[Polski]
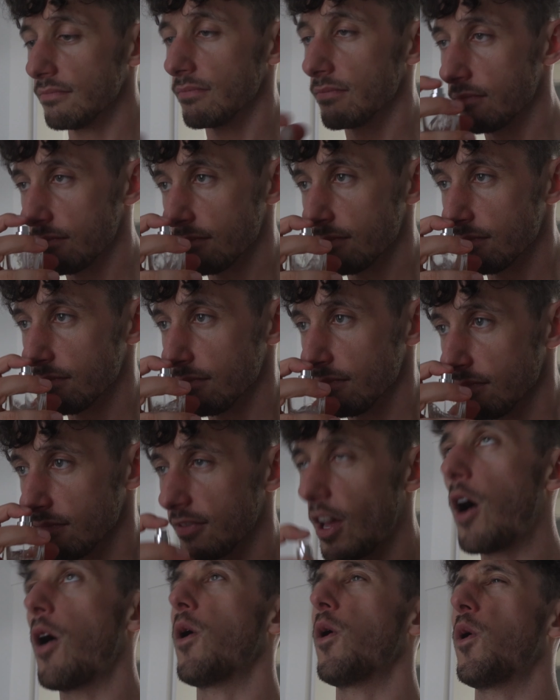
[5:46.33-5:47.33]
dobrą robotę
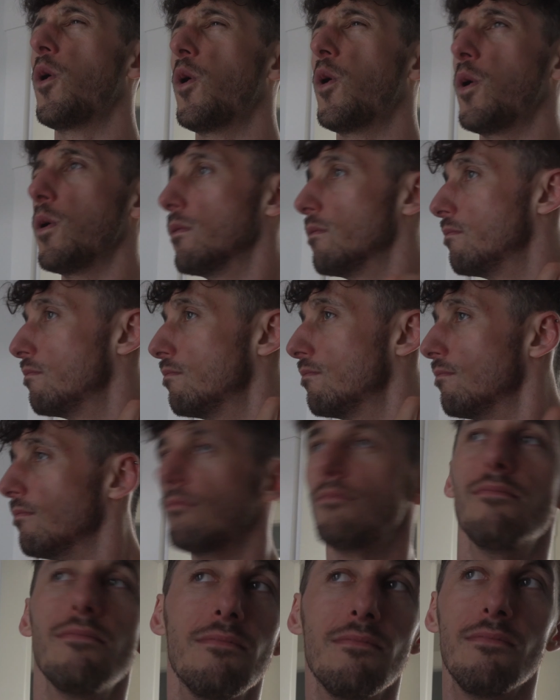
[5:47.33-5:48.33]
jedno
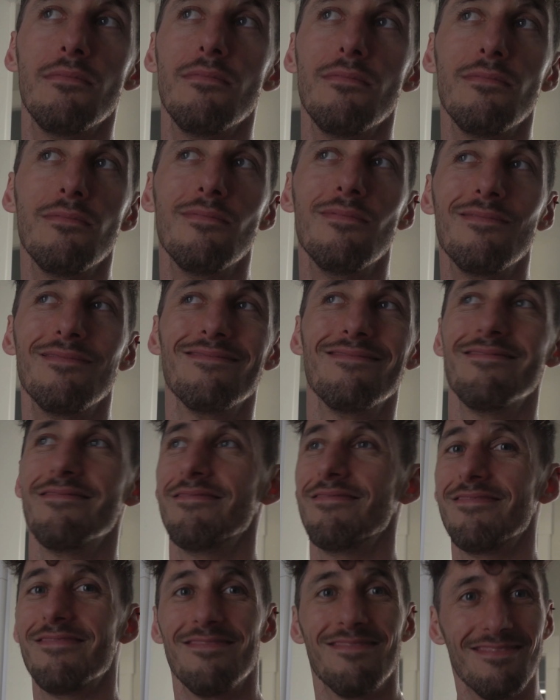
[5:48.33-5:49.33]
psiknięcie, nie za dużo,
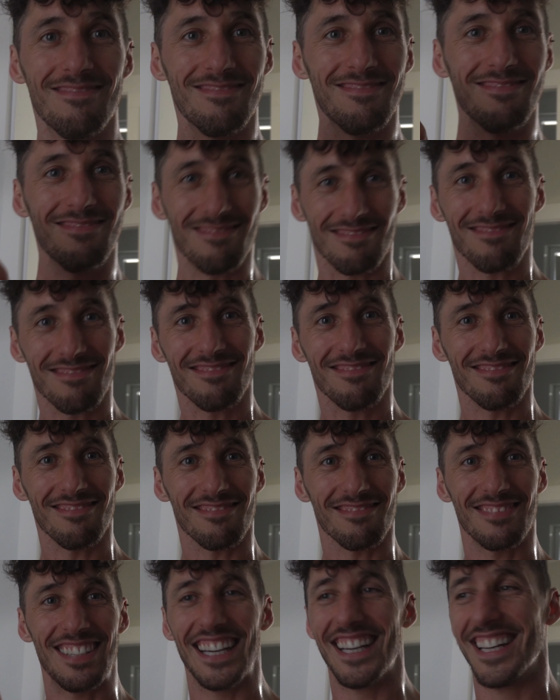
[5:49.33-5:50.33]
nie za mało, masz to